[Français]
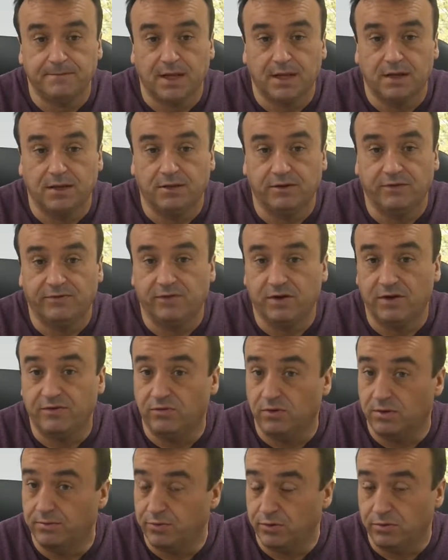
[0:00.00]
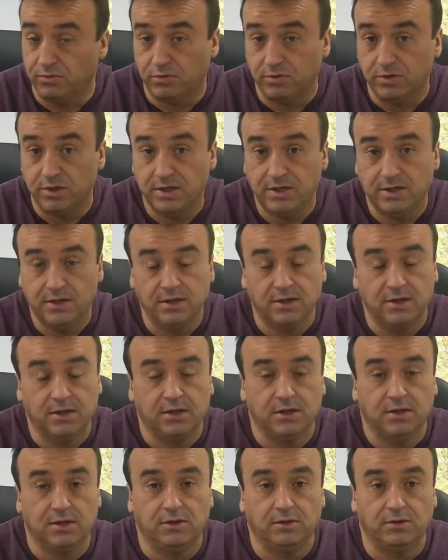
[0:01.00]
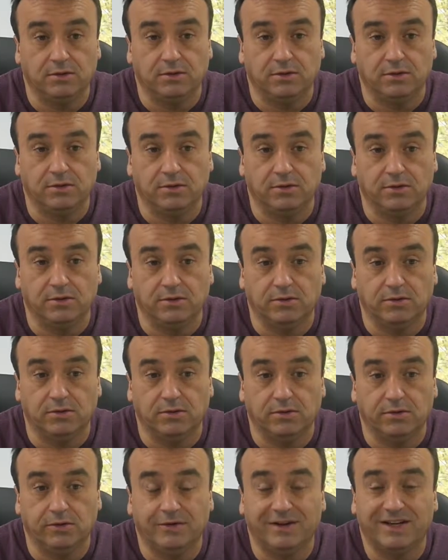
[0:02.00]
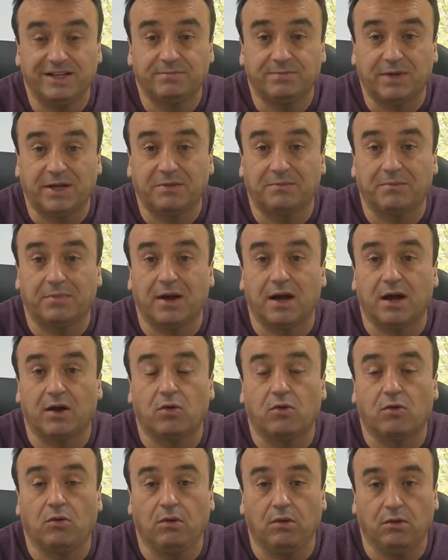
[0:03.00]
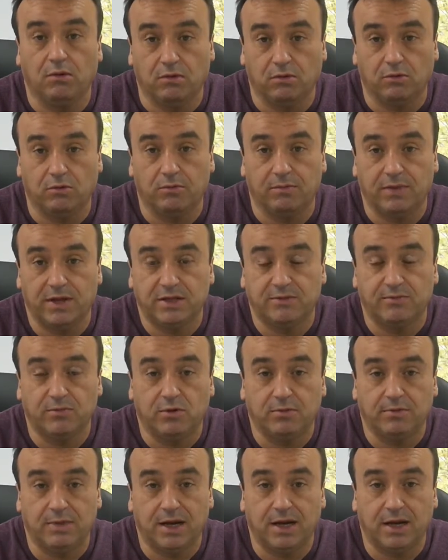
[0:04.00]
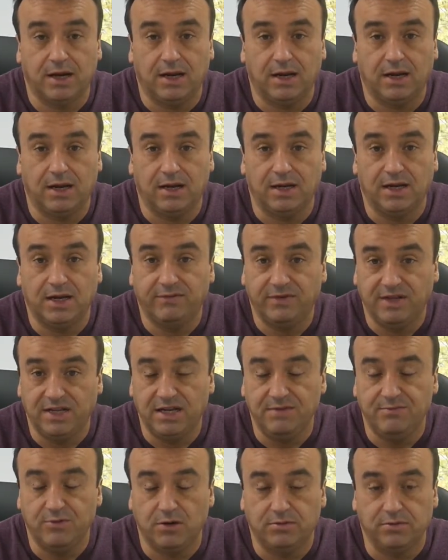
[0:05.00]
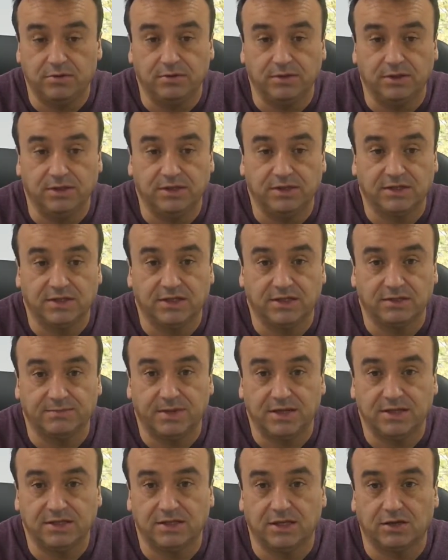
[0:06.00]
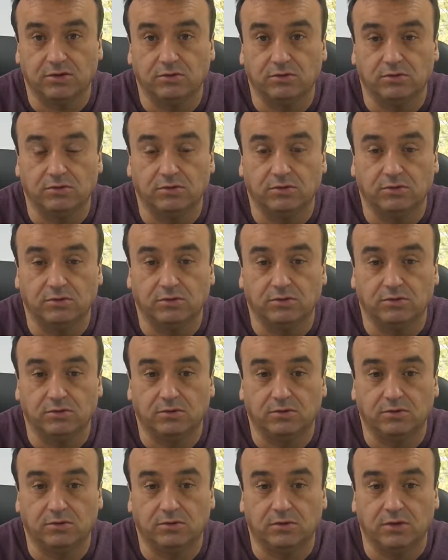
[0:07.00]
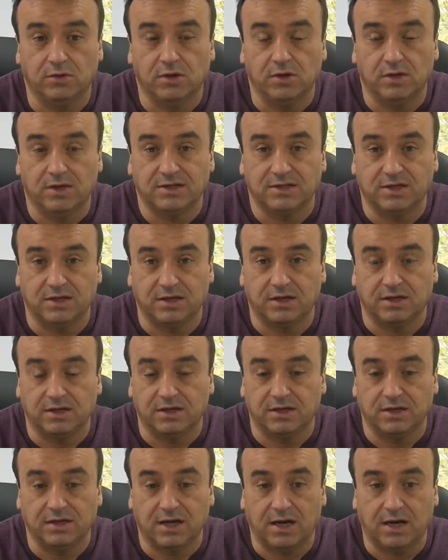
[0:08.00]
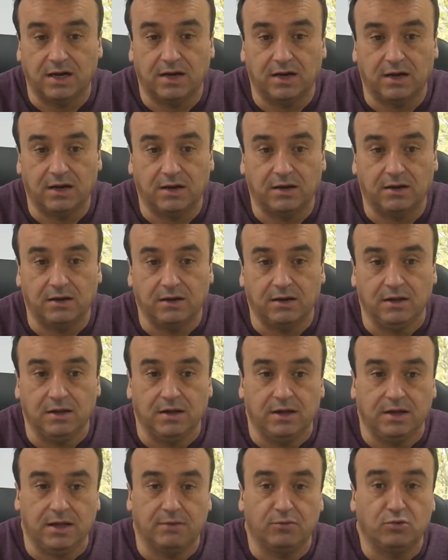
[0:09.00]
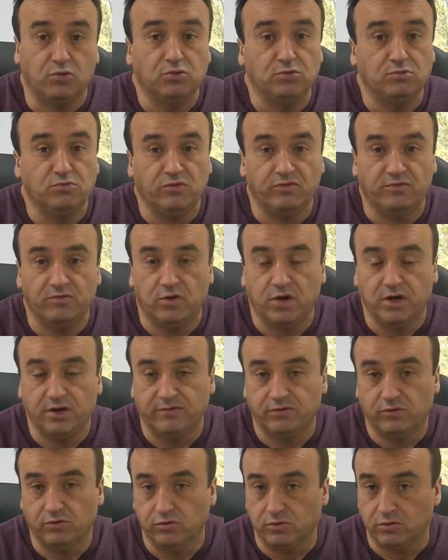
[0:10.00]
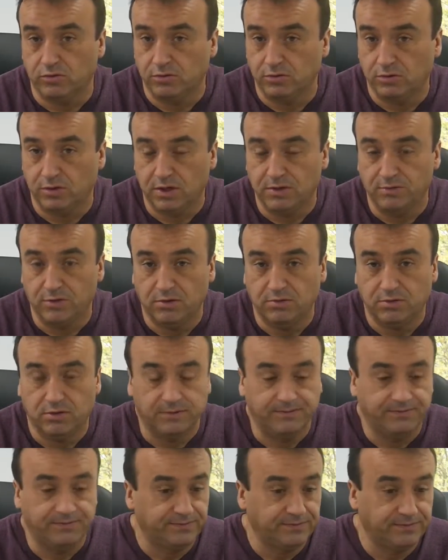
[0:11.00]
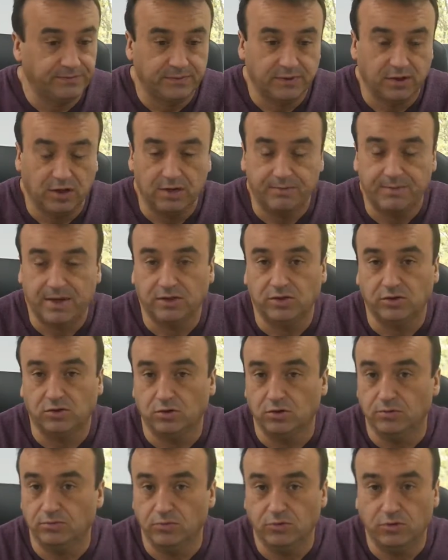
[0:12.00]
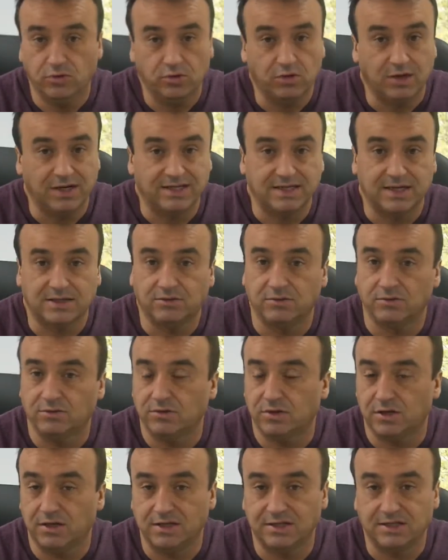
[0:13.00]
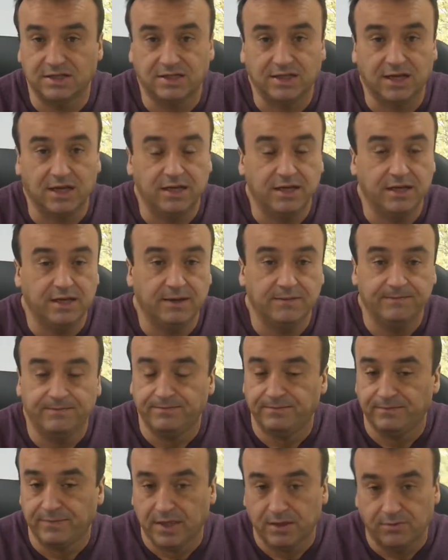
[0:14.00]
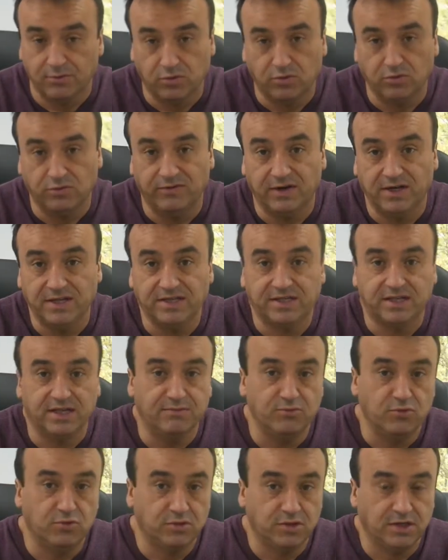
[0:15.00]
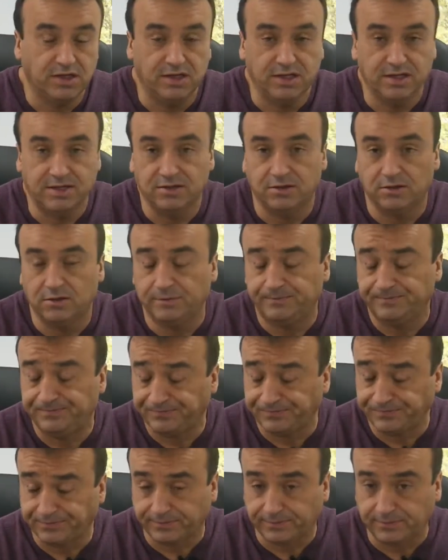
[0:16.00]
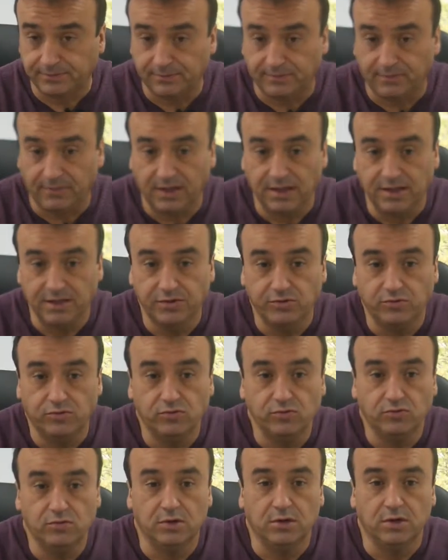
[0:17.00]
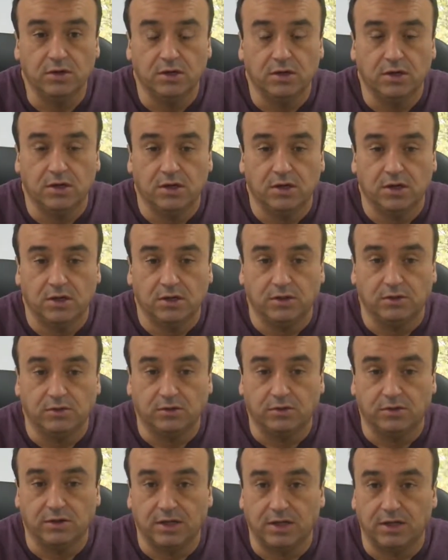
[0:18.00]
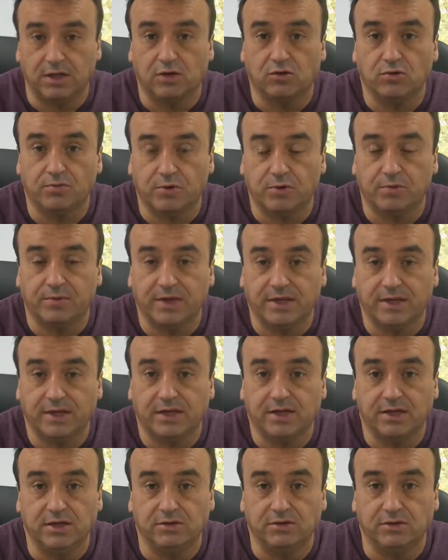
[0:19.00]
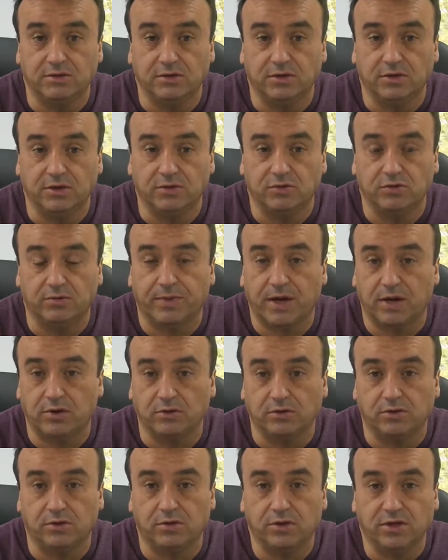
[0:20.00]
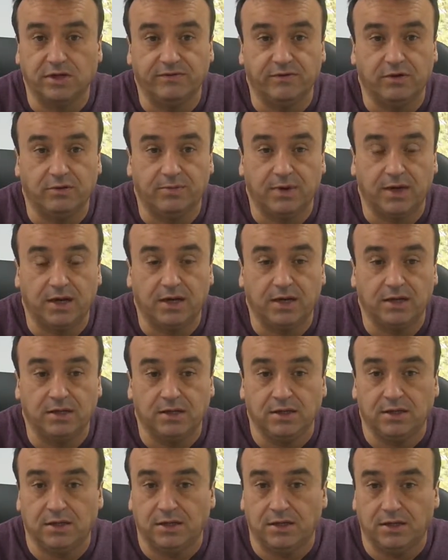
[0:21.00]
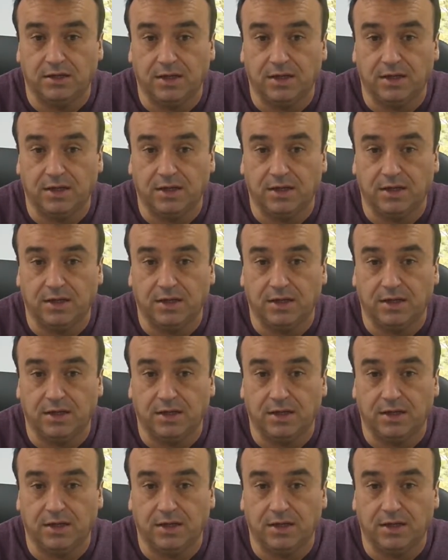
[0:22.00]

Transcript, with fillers: des fois ils font un peu de bruit, donc ils ne respectent pas complètement bah, la vie de l'immeuble. ce qui se passe, c'est qu'on, il y, y a, beaucoup de mouvements au niveau de, dans l'immeuble, dans les parties communes, dans les ascenseurs, les escaliers, beaucoup de valises qui montent, qui descendent, et du coup donc il y a des copropriétaires qui ne, sont pas contents, qui veulent pas. Et